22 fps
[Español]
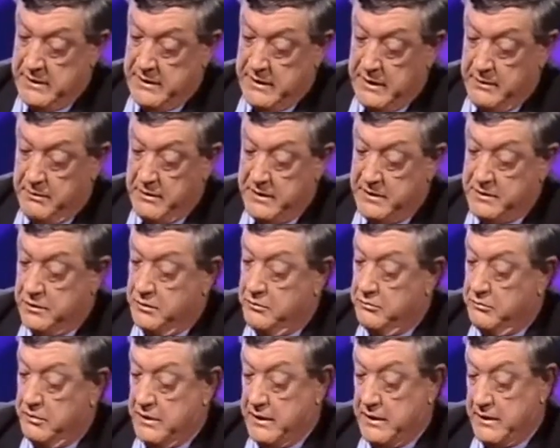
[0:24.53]
ni había
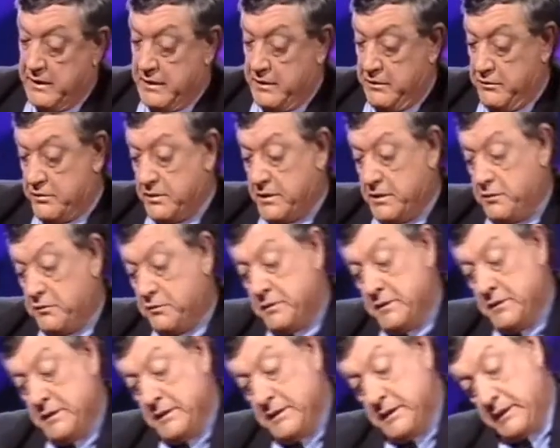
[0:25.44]
estado nunca en aquellos
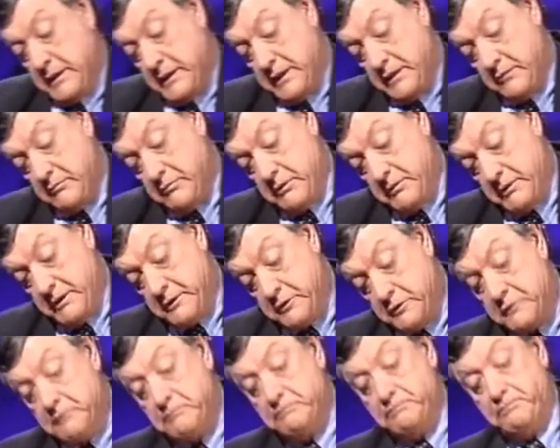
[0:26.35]
años en Nueva
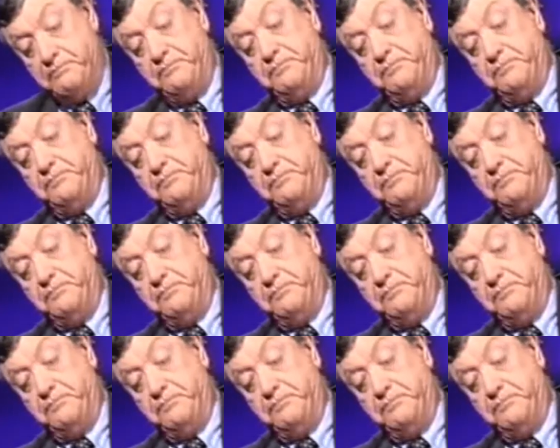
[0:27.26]
York,